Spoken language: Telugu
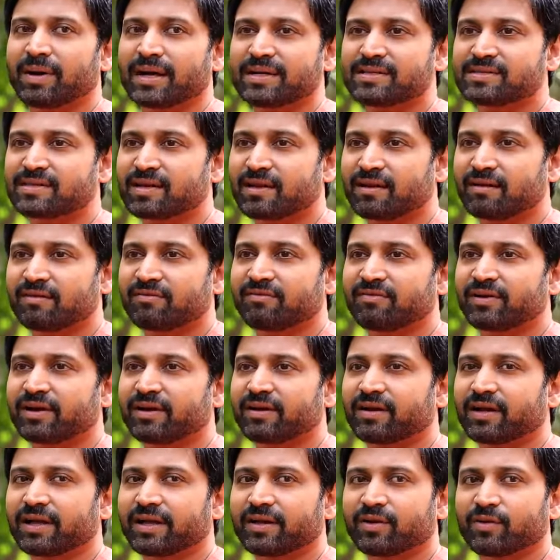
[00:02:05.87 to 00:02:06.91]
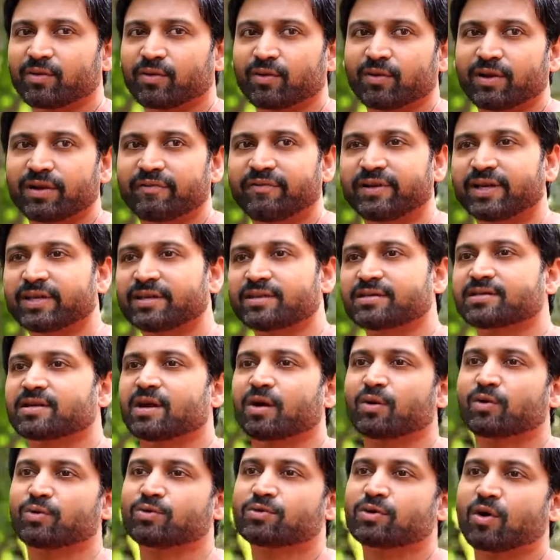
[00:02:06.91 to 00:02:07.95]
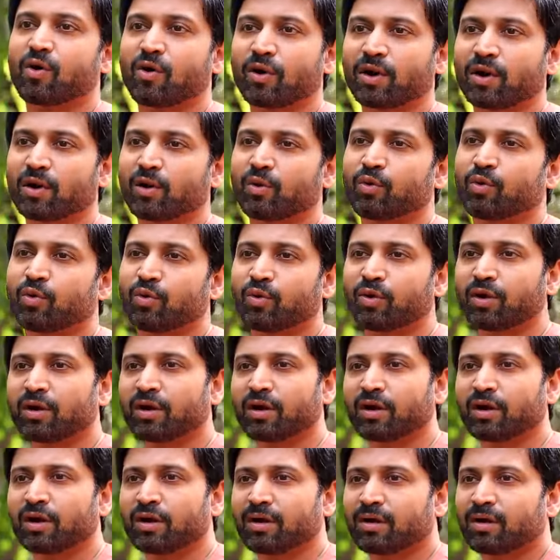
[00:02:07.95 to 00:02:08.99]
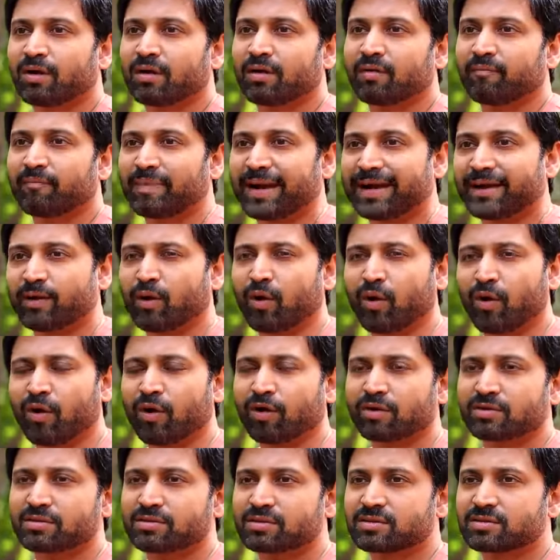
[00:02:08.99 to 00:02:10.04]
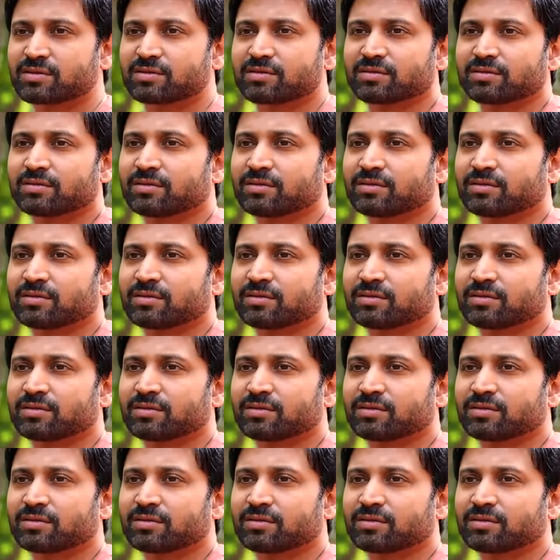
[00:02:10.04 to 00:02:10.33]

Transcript: మై సెల్ఫ్ అండ్ లైక్ యునో లివింగ్ ఇన్ దిస్ హౌస్ ఆల్ అలోన్ మై డాగ్స్